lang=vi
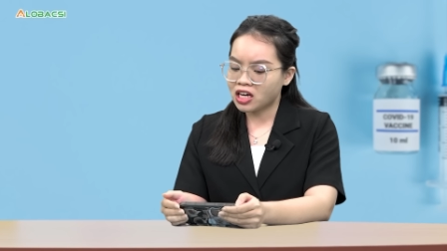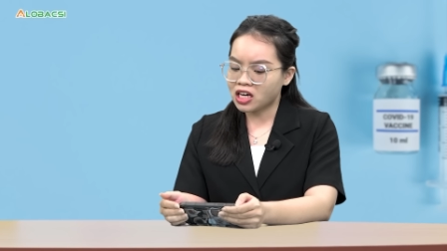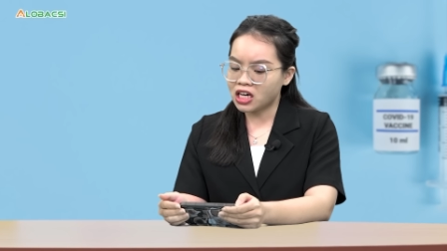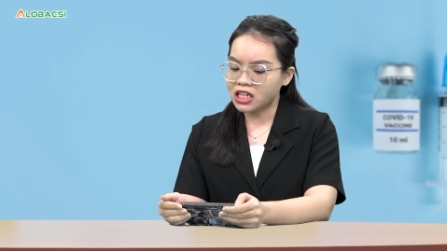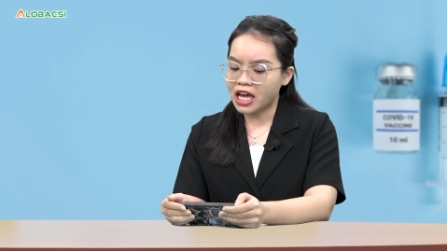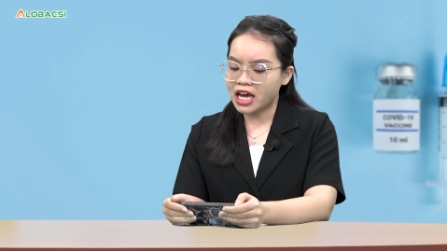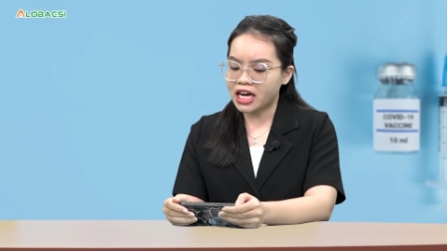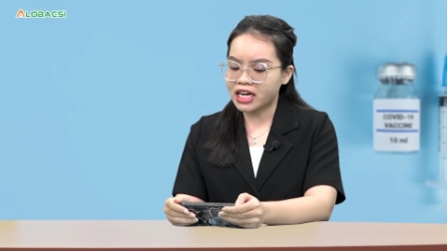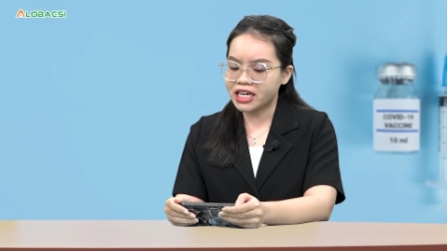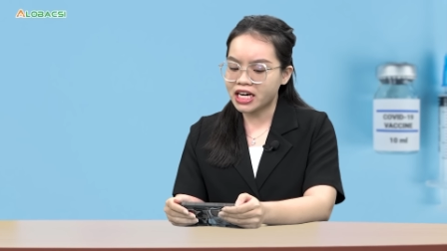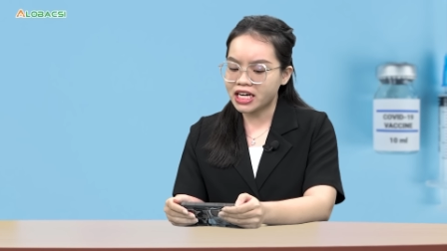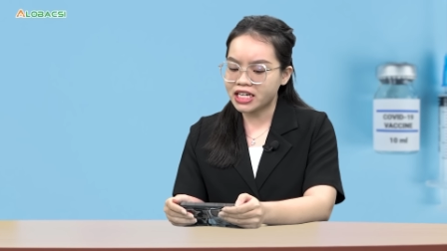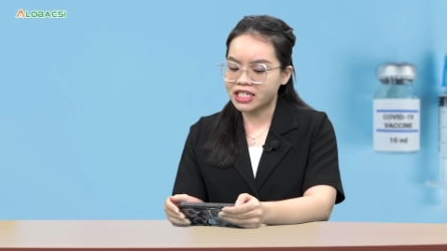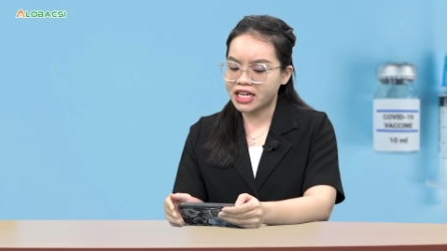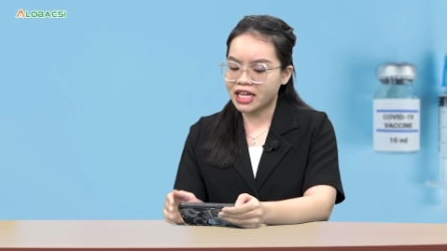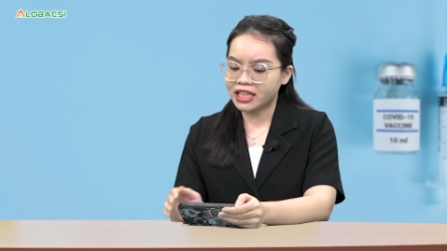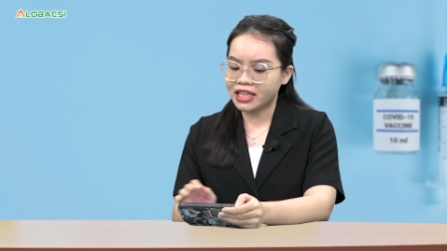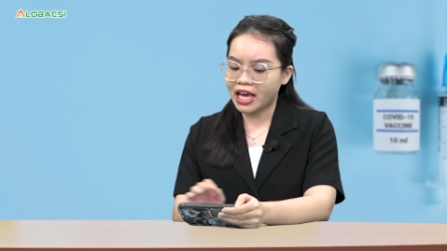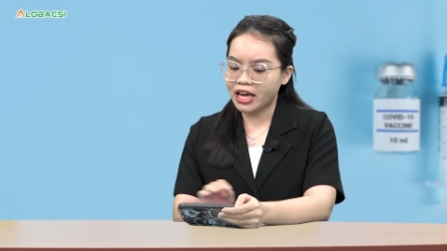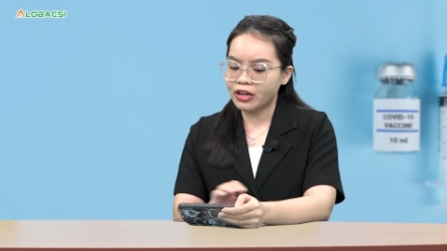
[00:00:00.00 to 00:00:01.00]
có thể gây
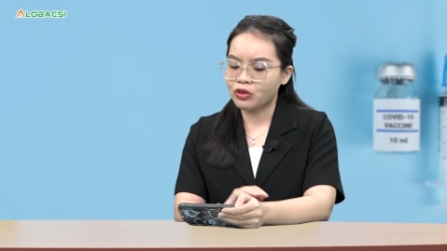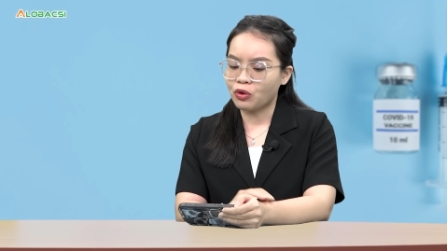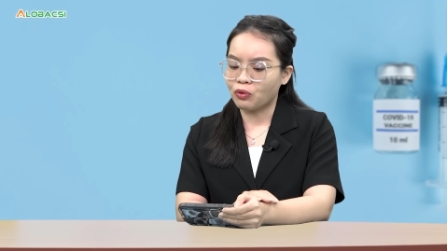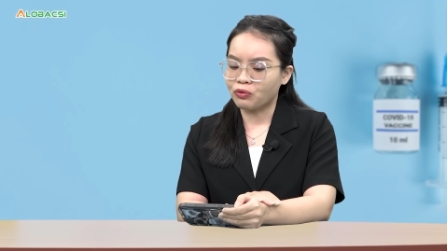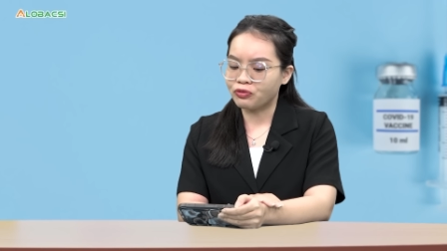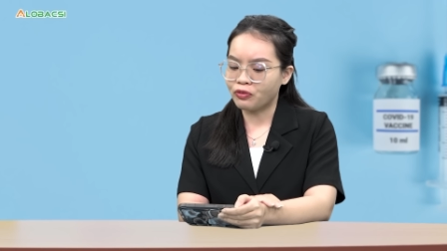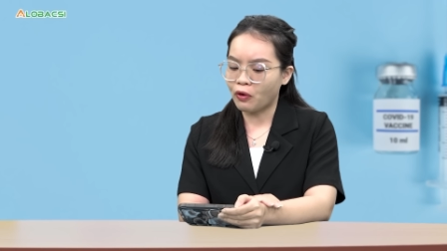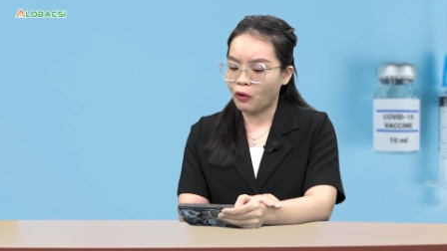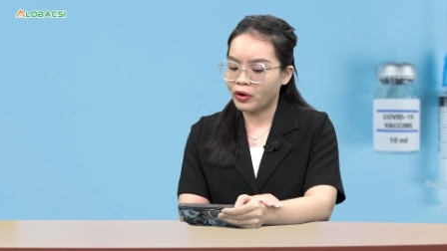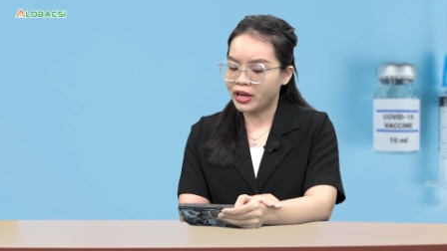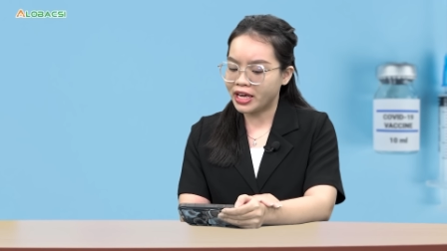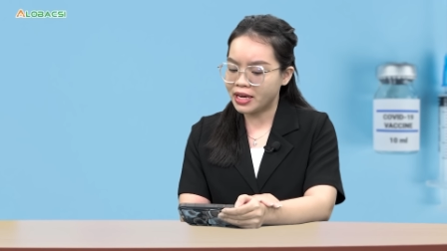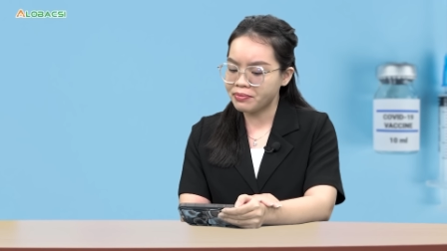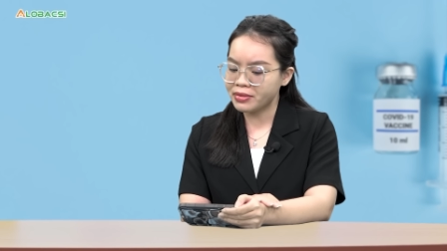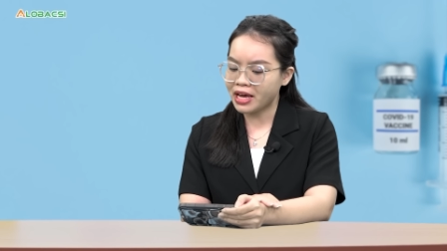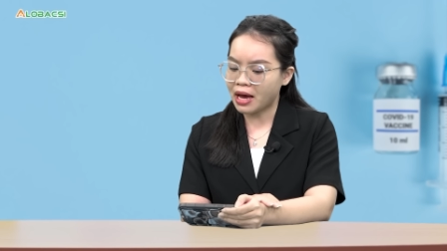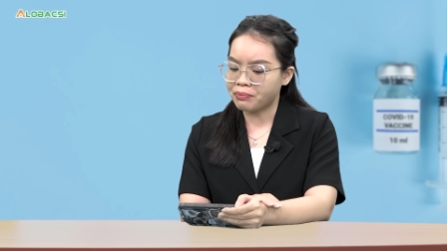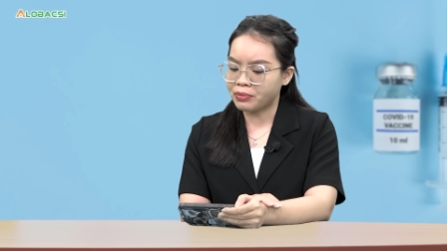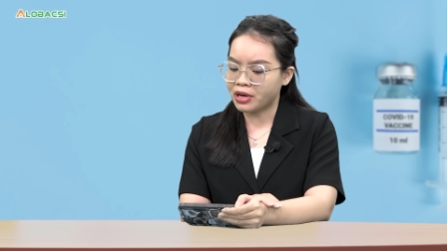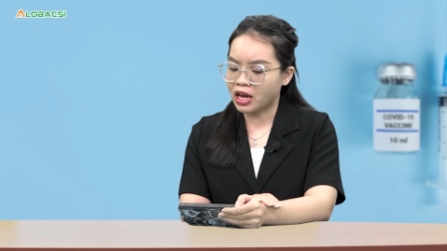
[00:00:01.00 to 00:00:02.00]
ra tác dụng phụ hiếm
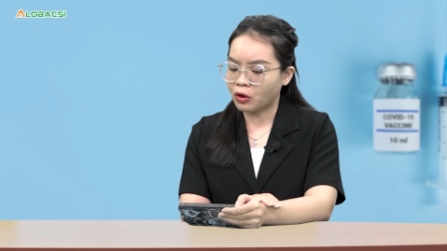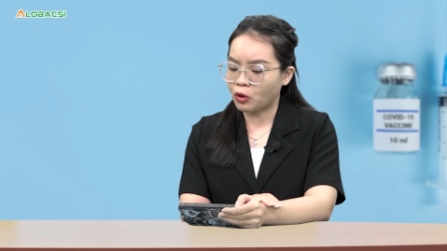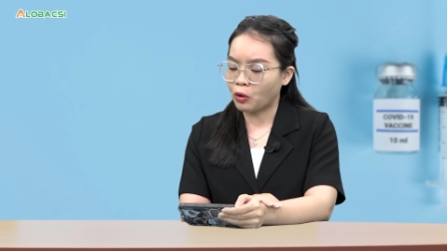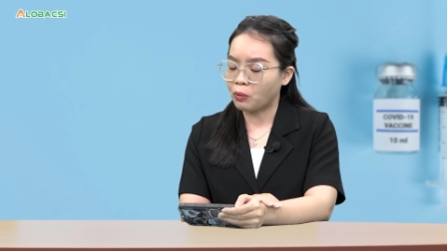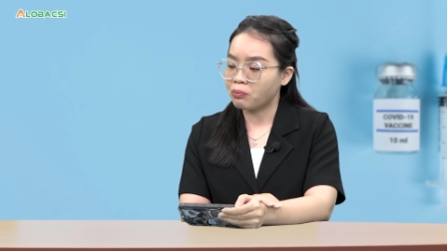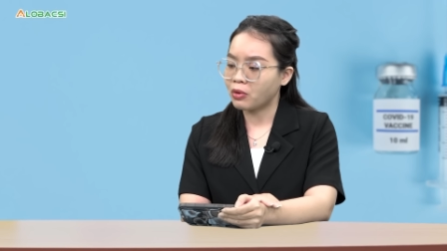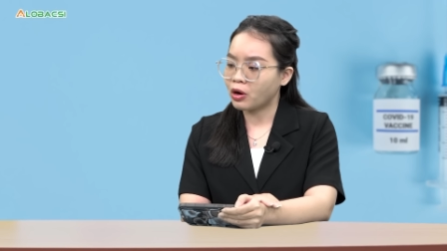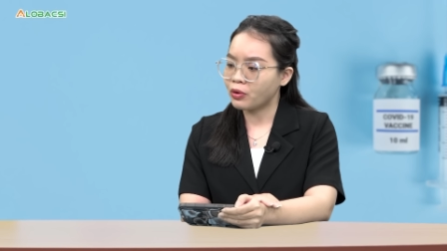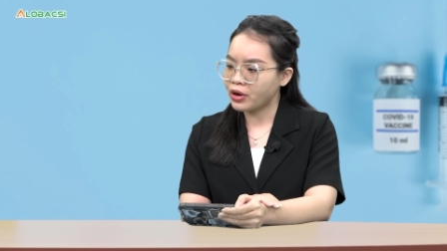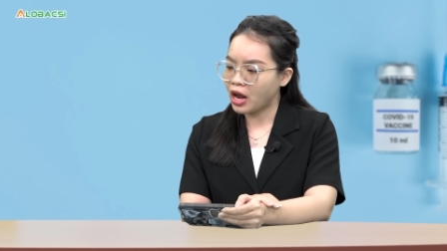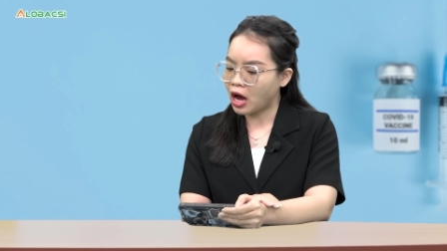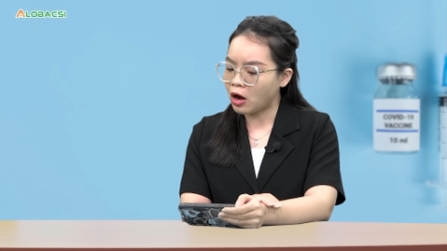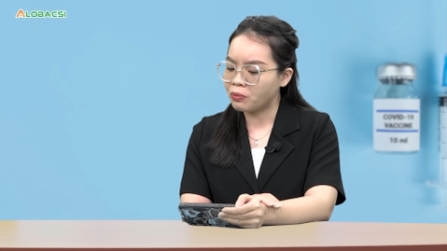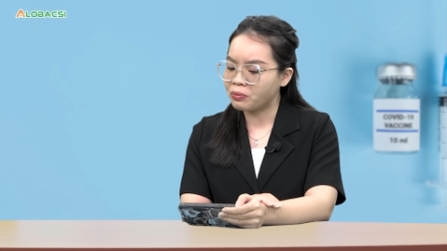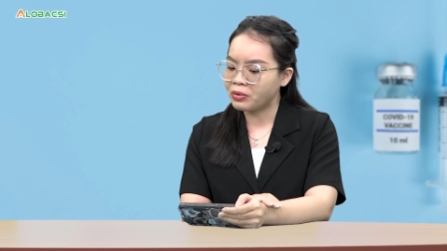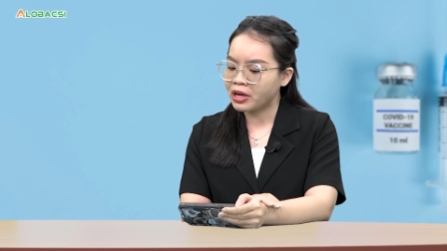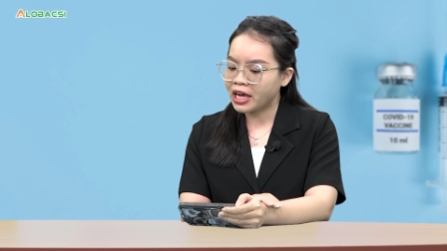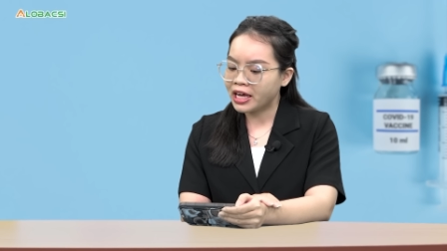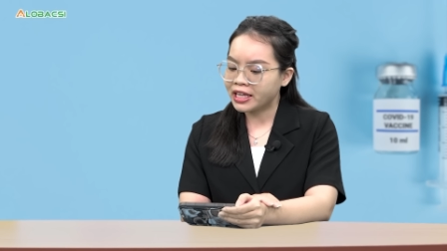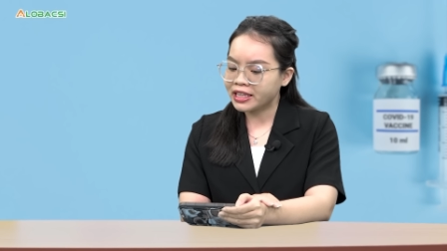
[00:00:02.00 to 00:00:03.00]
gặp là cục máu đông,